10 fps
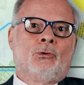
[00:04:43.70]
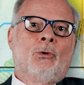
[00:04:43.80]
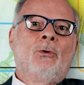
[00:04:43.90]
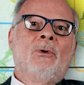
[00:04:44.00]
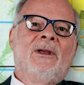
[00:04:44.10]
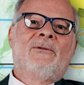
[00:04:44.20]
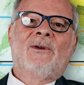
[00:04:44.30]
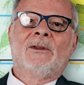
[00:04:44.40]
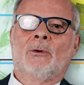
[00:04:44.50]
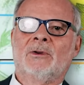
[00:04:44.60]
de
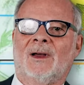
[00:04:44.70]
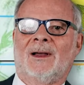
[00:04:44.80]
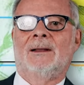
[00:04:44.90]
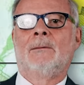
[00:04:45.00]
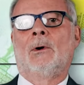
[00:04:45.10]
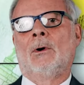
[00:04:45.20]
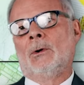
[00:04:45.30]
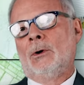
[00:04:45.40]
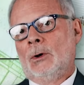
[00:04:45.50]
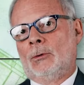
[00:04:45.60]
l'effet
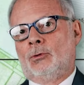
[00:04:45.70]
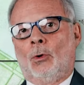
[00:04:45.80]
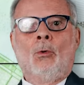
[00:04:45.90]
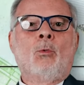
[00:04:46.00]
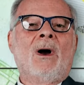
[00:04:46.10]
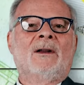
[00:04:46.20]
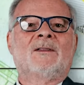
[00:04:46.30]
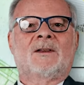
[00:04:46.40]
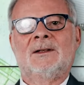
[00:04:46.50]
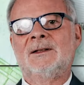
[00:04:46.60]
d'entraînement de Wall
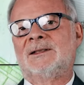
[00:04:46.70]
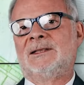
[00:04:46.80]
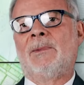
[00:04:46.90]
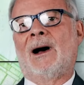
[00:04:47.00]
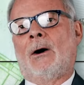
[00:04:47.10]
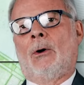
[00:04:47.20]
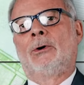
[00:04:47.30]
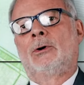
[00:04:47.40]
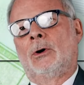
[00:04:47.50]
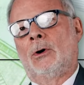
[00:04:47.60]
Street qui bat
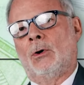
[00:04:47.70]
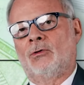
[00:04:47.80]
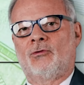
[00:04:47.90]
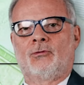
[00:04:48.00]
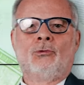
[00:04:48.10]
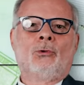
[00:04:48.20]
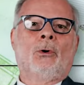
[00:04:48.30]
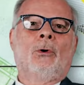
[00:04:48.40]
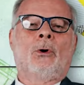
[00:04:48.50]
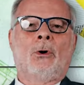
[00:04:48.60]
record
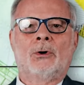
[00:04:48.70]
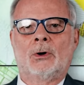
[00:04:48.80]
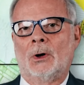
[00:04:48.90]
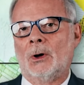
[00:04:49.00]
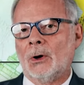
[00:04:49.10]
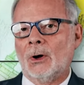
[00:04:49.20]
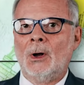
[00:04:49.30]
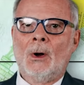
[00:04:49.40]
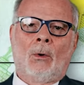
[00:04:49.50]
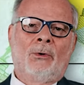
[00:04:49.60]
sur
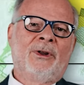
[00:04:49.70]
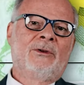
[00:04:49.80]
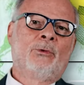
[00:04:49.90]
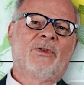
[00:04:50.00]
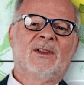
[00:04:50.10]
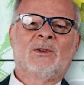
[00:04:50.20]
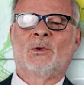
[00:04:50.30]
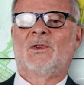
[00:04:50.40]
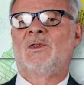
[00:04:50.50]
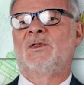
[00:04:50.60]
record on en est au
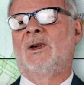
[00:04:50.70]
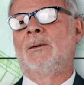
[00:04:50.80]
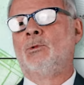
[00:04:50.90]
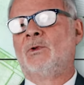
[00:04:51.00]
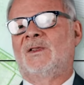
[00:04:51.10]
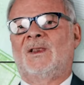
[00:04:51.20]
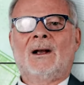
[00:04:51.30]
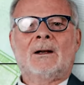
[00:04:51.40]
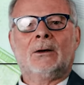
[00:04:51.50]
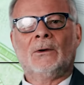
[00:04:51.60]
56e ou
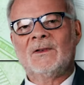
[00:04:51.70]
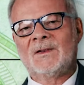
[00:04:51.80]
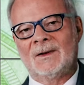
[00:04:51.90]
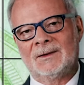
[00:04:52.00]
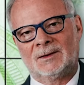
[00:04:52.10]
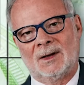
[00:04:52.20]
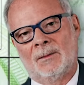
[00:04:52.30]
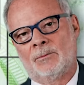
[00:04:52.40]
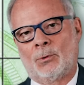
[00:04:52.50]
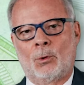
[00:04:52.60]

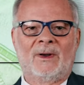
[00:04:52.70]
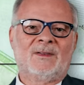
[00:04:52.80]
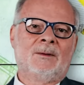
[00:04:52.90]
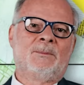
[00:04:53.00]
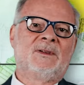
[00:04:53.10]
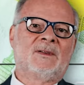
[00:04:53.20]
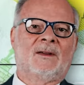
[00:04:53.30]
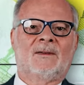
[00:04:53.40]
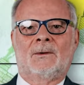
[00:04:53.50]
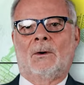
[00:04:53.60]
57e pour le S&P
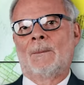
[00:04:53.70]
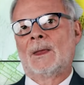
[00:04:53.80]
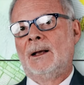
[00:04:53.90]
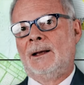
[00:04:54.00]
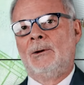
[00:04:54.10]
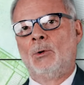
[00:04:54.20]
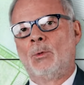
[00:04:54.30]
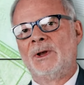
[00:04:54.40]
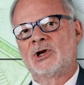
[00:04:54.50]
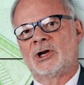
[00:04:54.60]
500 et le
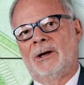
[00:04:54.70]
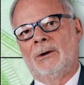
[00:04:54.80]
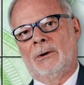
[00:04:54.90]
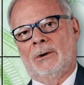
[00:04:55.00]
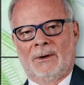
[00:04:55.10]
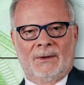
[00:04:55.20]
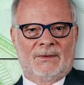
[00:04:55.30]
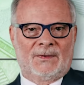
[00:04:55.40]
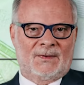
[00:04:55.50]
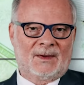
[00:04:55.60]
Wilshire
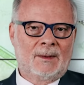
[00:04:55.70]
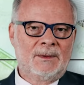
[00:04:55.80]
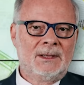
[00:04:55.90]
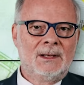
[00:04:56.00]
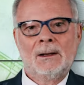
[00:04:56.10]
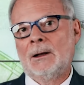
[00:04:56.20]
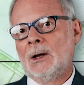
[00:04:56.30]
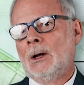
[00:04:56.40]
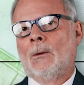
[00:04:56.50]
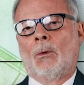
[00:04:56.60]
5000.
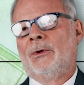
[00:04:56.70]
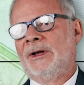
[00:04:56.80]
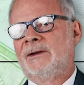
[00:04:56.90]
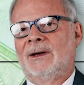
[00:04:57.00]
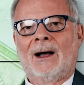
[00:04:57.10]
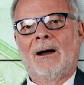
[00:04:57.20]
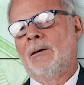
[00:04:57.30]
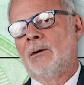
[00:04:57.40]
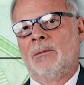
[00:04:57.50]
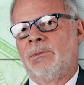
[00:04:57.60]
On est
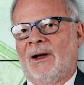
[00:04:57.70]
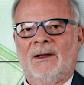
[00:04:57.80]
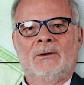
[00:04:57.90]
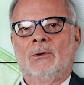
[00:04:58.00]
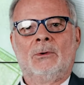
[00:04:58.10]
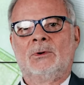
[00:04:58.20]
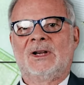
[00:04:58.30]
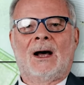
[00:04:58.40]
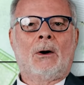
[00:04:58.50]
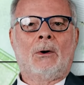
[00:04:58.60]
à euh, près de
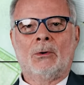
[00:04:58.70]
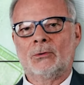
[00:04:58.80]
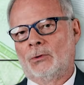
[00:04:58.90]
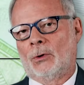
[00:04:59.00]
40